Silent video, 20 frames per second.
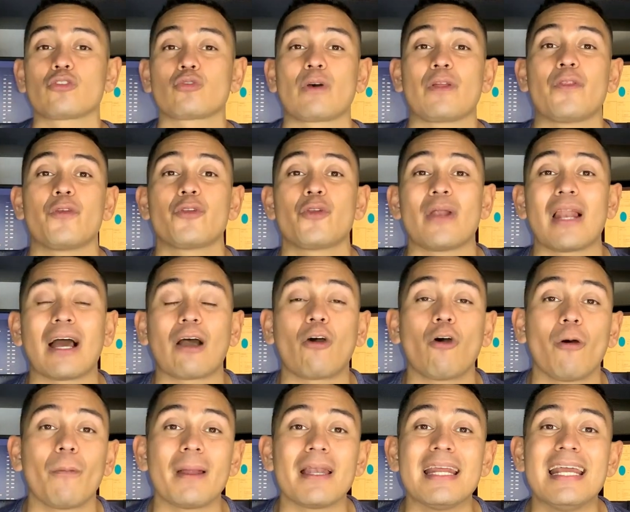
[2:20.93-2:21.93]
cuando yo era
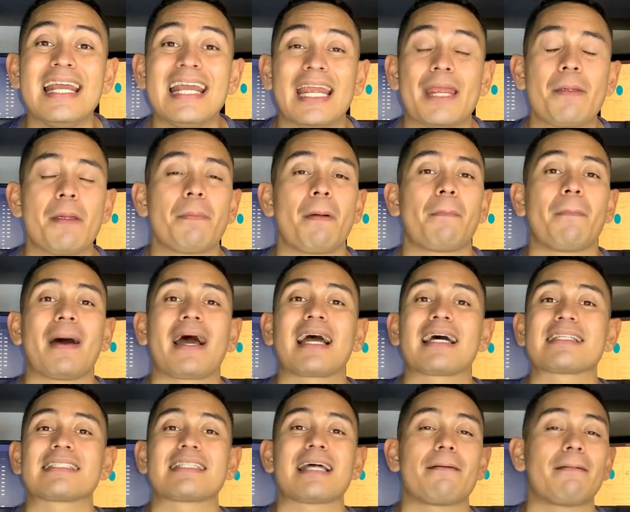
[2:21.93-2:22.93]
joven y mi papá
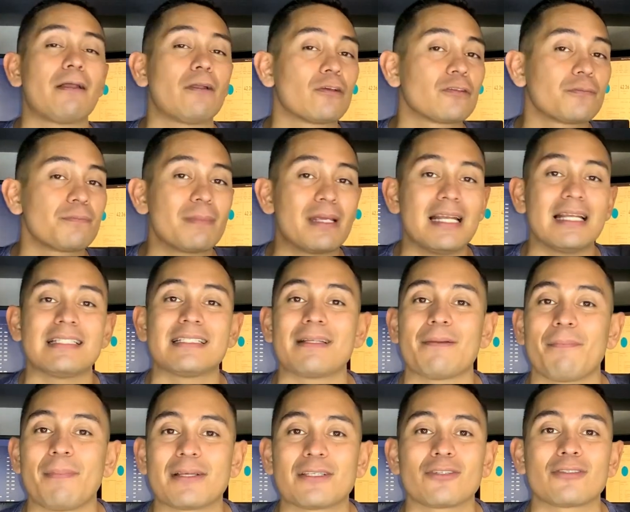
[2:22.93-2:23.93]
gastaba los miles
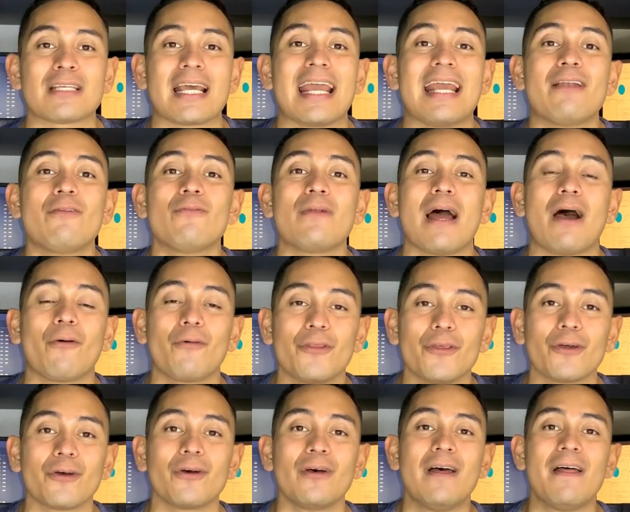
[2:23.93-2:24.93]
de pesos en un
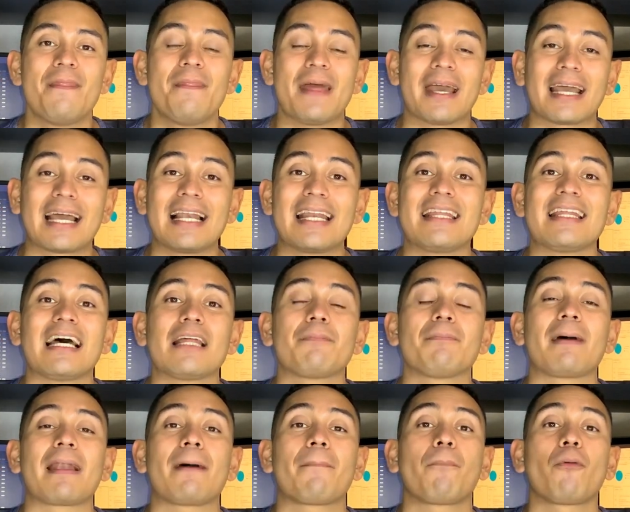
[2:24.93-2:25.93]
audio de calidad
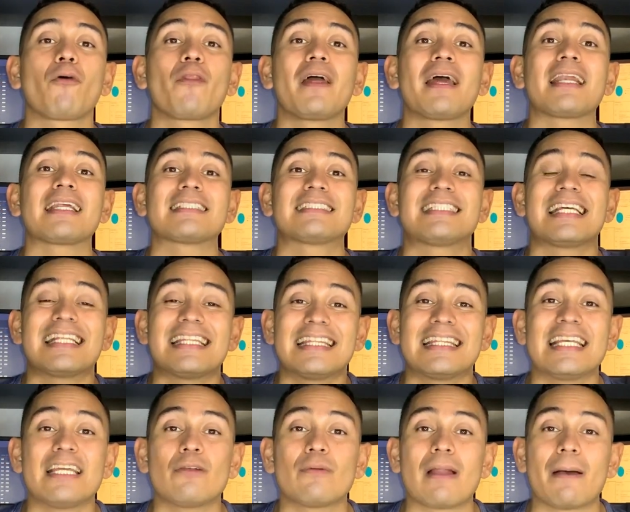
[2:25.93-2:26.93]
para poder
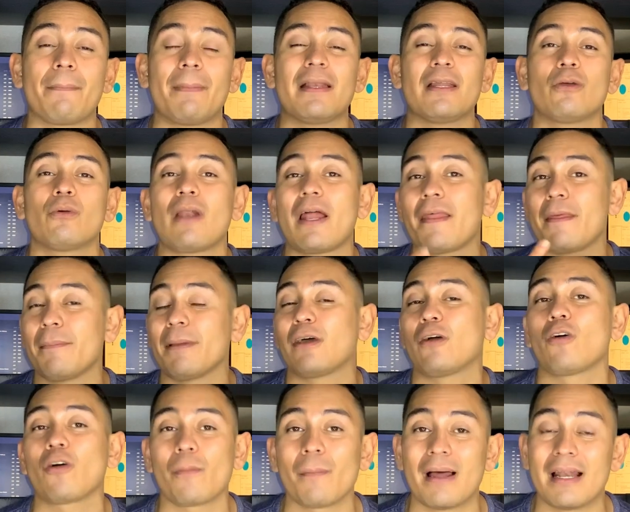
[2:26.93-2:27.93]
sentir una película de
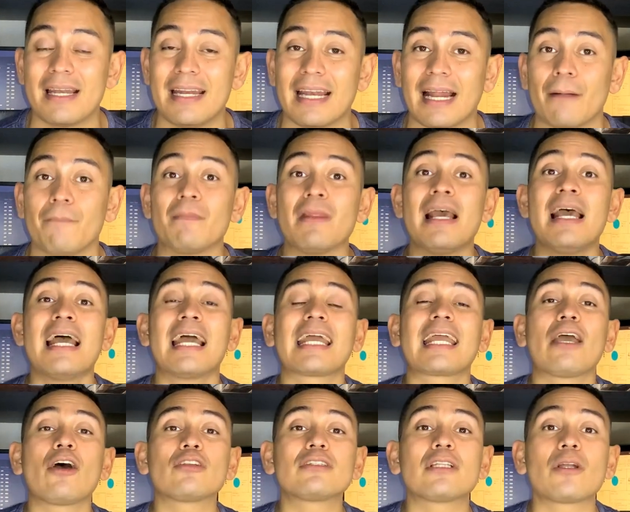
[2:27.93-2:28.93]
mejor manera.
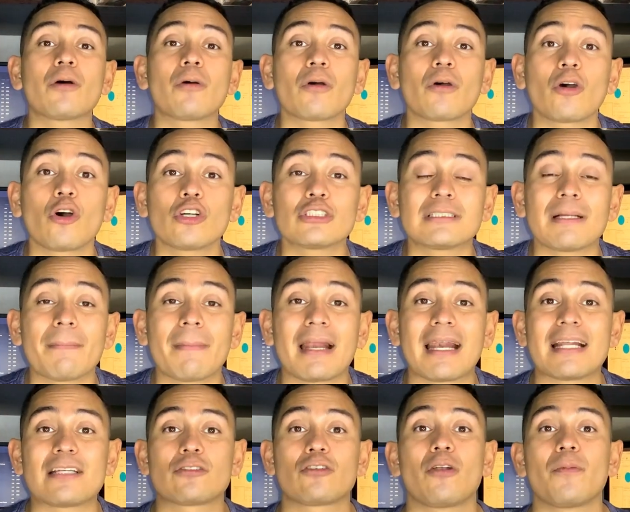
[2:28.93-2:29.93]
¿Qué otra cosa me
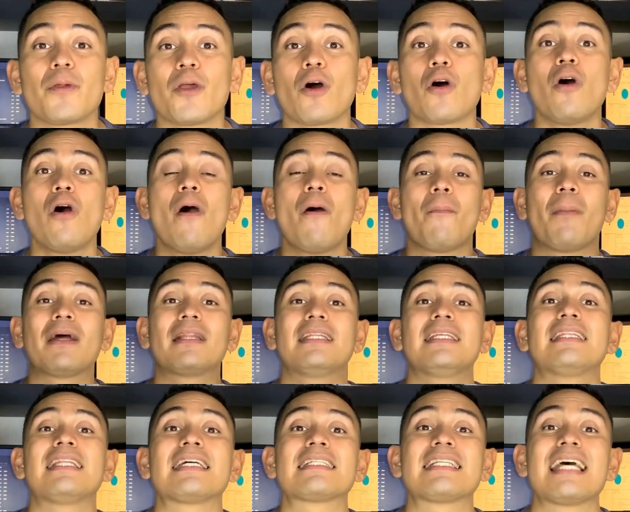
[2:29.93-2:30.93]
resolvió?
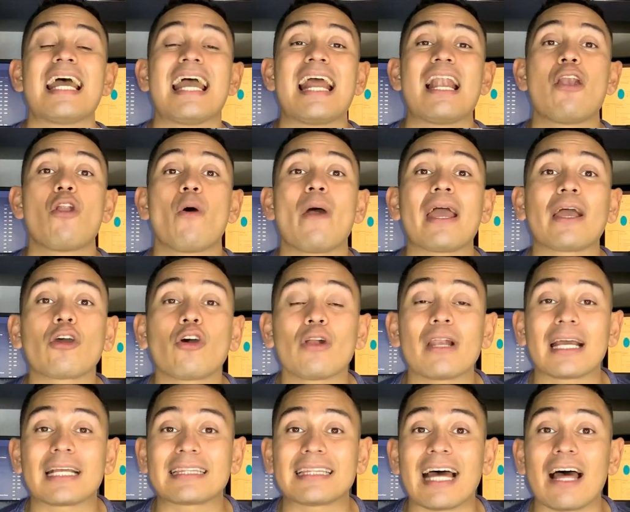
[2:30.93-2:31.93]
panditas? lo he
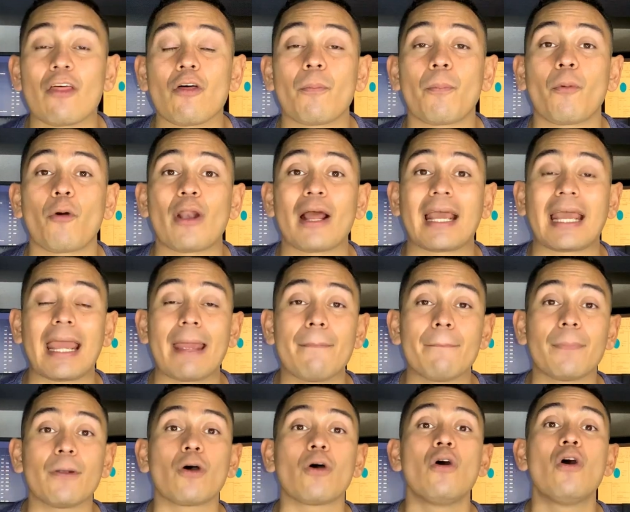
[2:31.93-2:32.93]
conectado, por
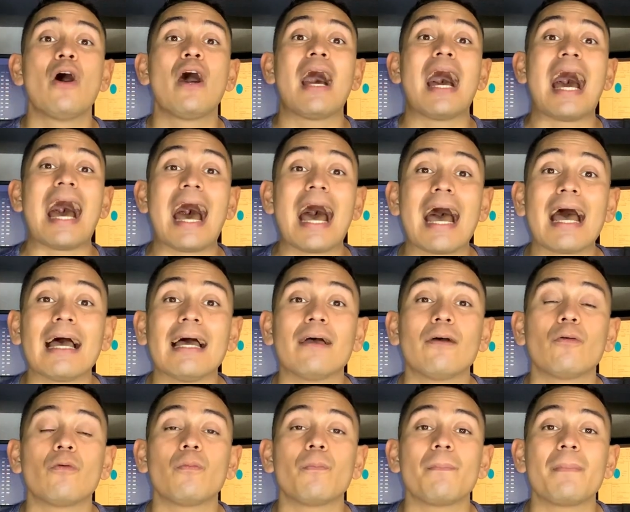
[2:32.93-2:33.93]
ejemplo, a
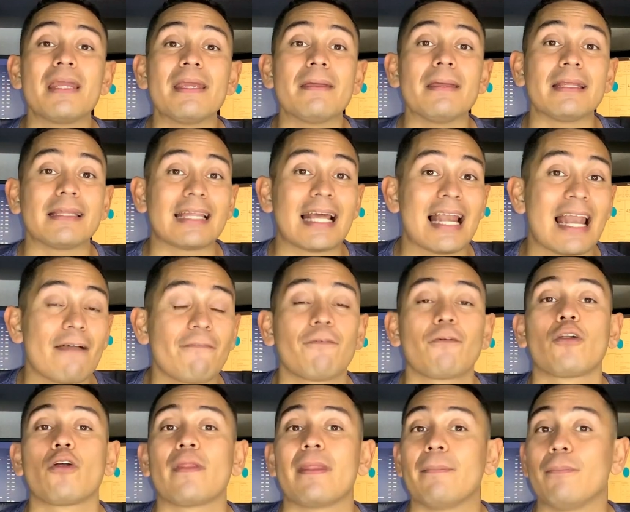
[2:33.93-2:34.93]
mi
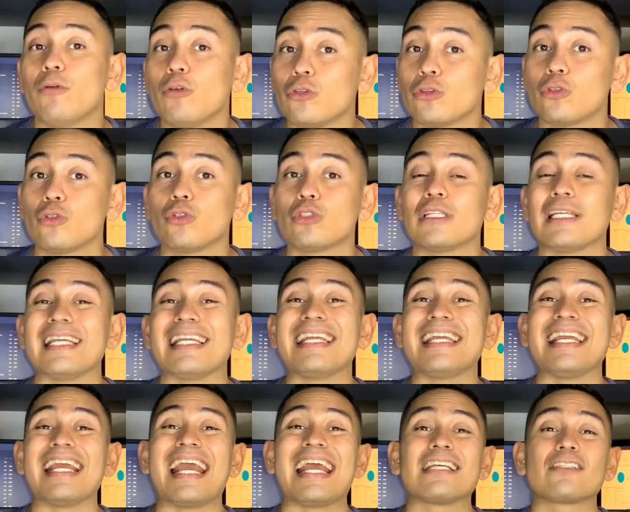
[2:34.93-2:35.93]
teléfono de Bluetooth
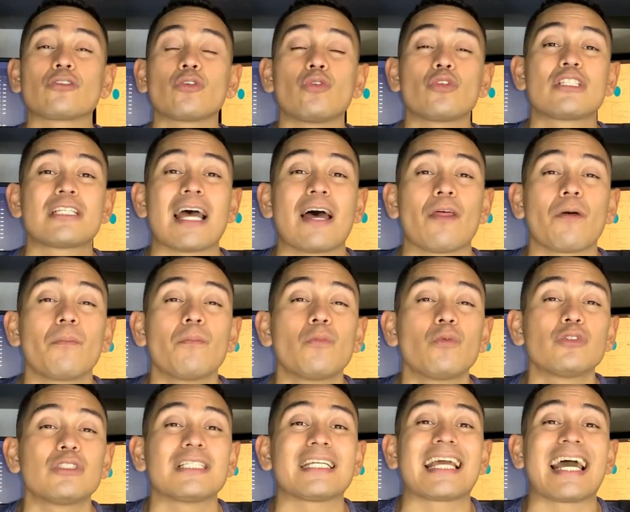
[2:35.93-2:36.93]
y he escuchado
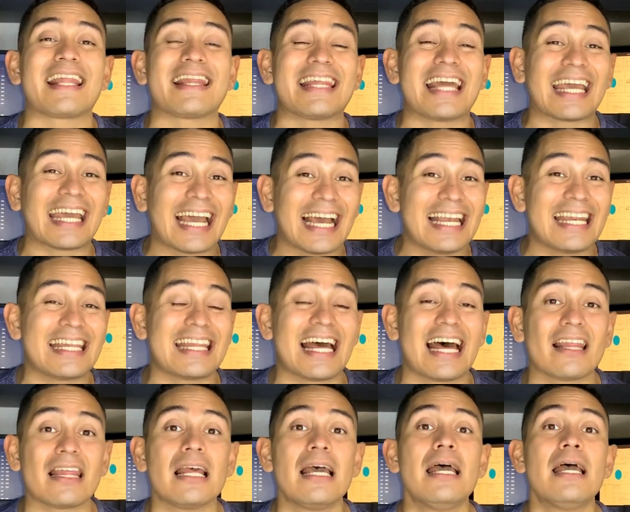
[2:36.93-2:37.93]
música de
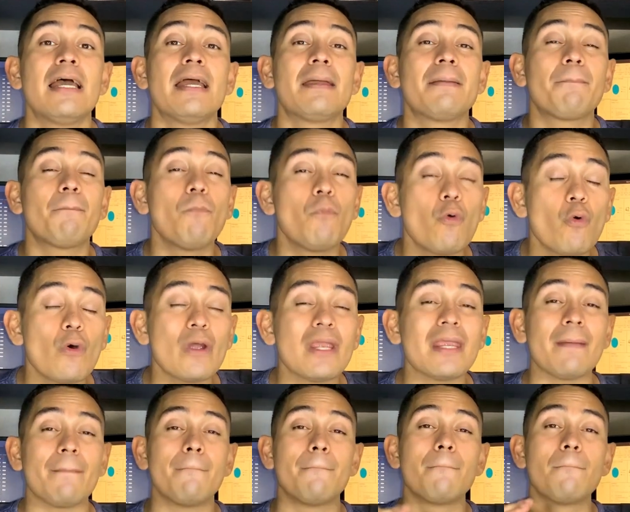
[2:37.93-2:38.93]
calidad
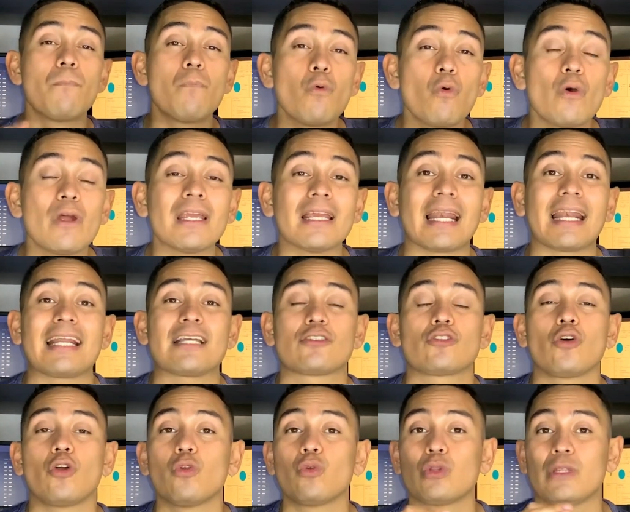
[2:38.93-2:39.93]
muy, muy
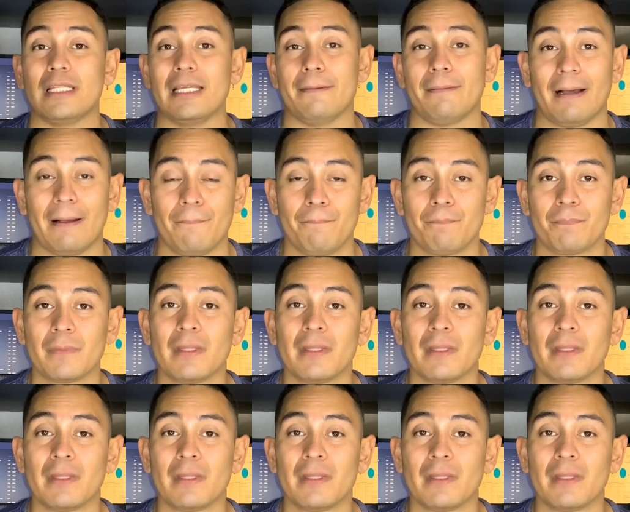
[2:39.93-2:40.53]
resolutiva.